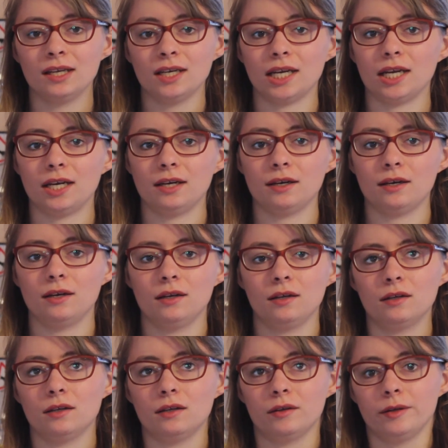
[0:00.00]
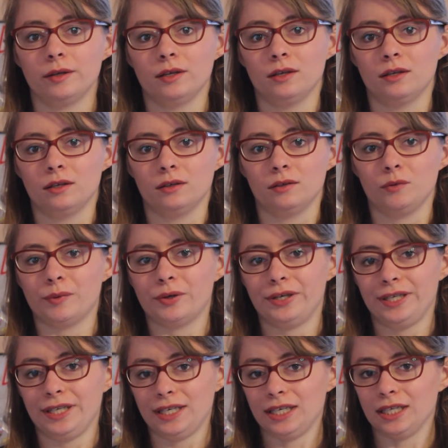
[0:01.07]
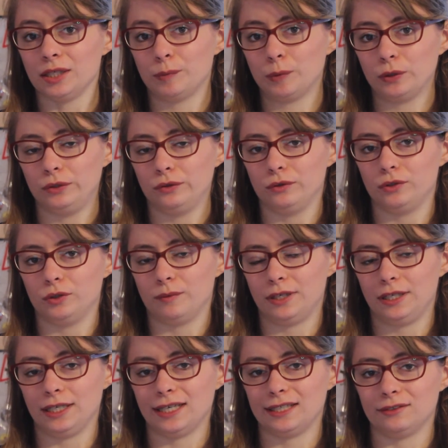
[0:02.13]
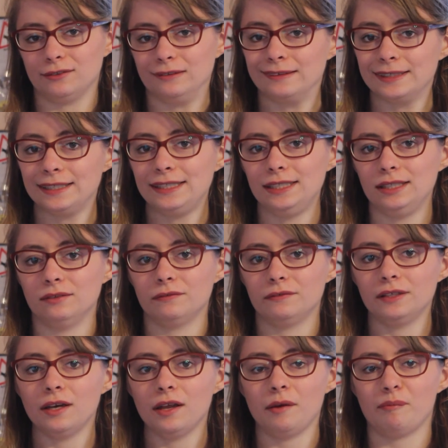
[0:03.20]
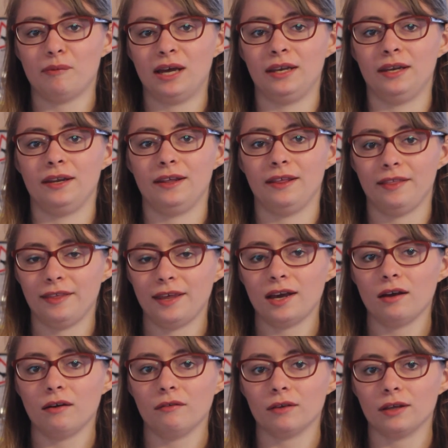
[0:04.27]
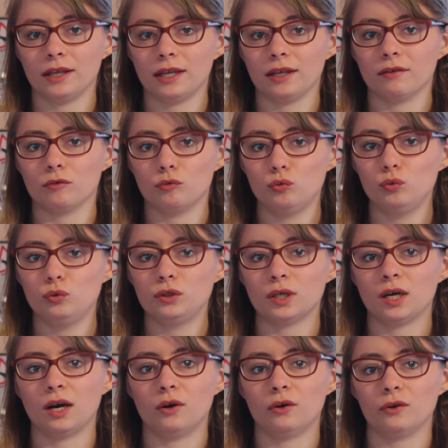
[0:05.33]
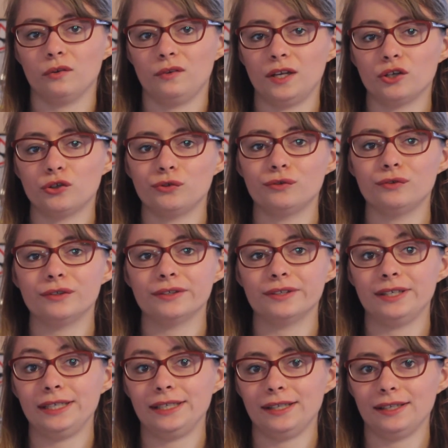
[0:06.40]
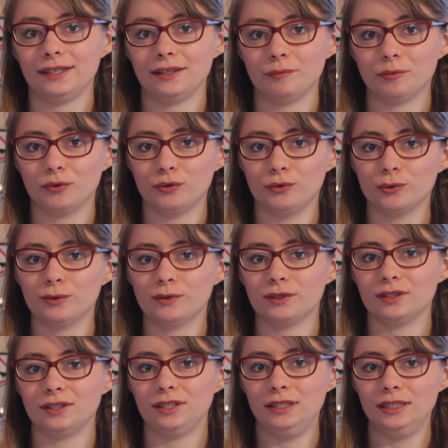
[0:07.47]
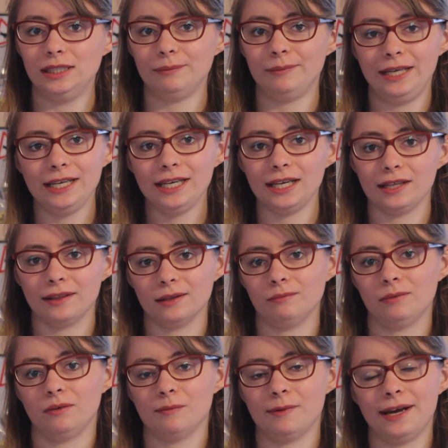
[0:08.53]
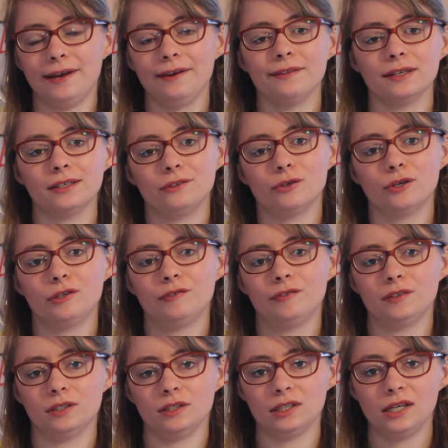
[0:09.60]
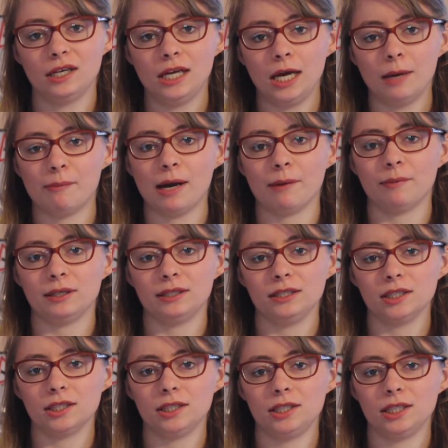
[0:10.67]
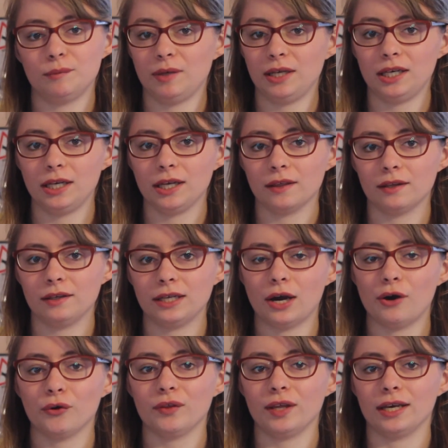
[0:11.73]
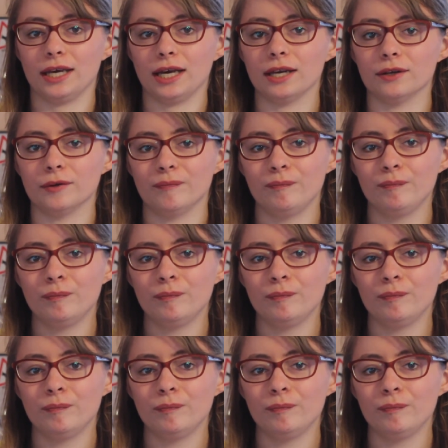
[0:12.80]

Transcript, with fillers: Denn über ähnliche Produkte, über die Kategorie findet man sehr gut auch sehr schöne Produkte, die dem ähnlich sind. Weil wenn man eine Sache toll findet, mag man Dinge, die dem ähnlich sind, ja auch sehr gerne.